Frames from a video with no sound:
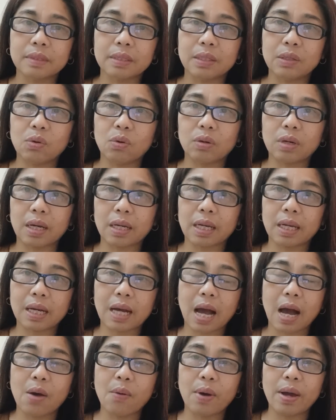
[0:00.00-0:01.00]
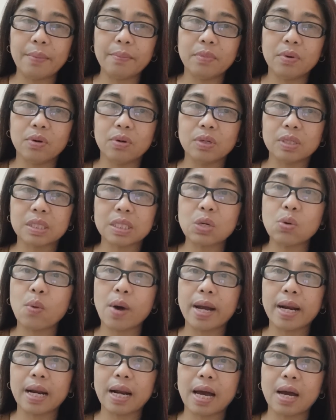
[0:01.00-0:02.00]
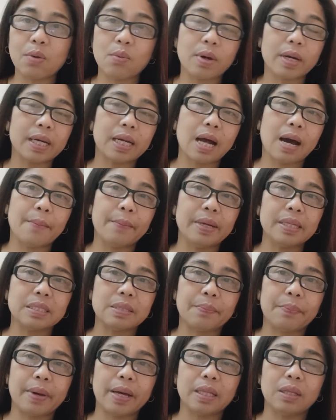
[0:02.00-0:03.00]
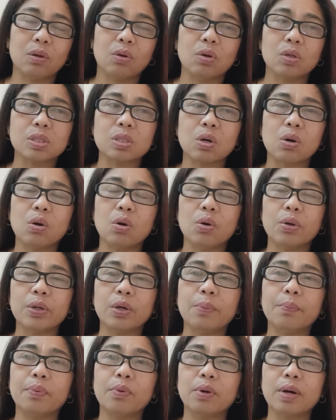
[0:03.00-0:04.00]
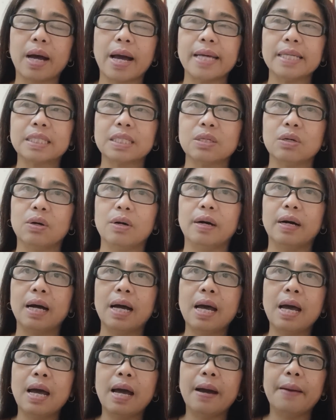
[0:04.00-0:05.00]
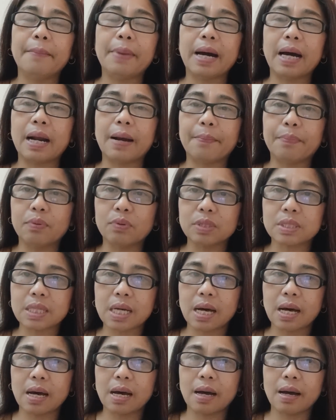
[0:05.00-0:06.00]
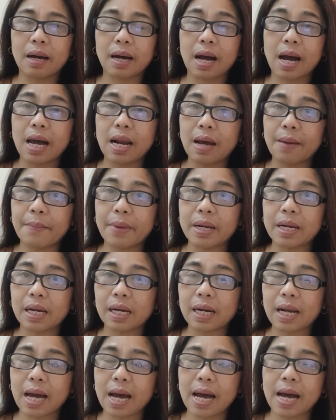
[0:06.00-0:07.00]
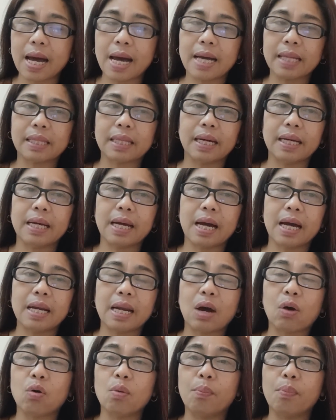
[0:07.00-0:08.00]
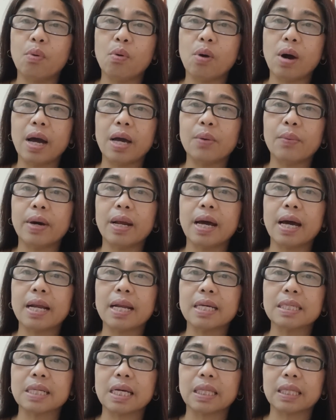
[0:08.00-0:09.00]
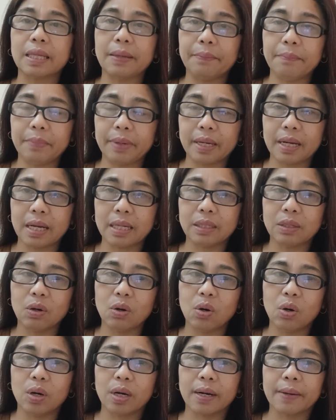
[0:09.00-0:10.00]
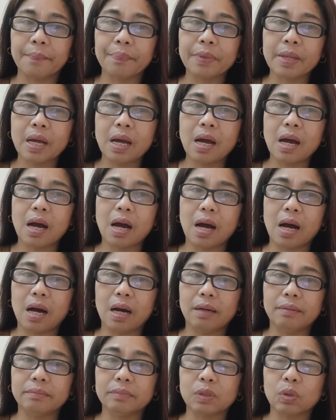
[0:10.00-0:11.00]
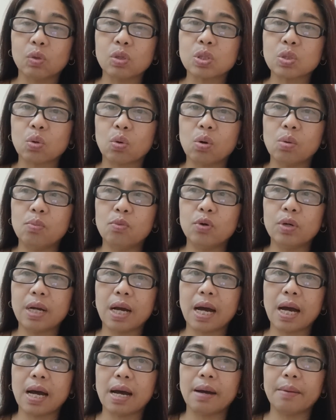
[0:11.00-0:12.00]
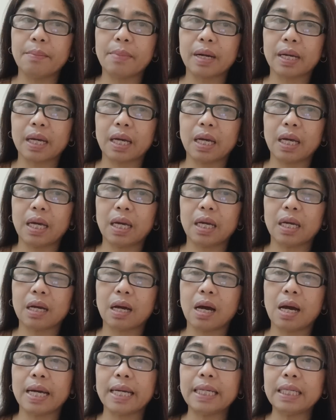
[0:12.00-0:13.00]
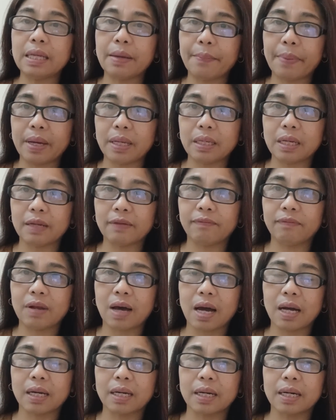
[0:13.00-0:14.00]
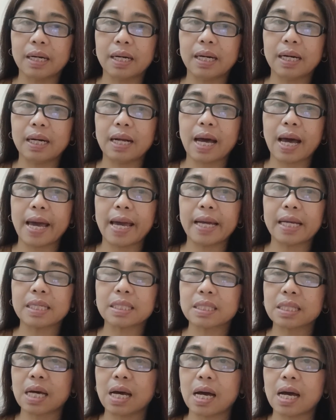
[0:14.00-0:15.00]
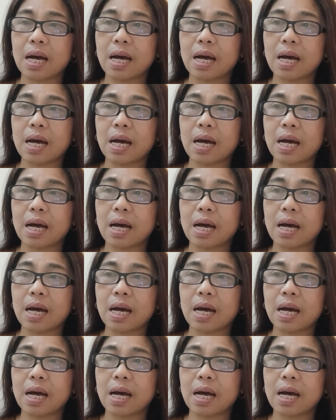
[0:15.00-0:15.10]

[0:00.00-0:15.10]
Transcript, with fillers: yung naging kaaway mo, si Juan lang, wag idamay si Pedro. So, yun po guys, no? Para po sa kaalaman ng lahat, ayan, ako po ay wala na sa Team Virador. Um, gusto ko muna maging uh, independent vlogger like sa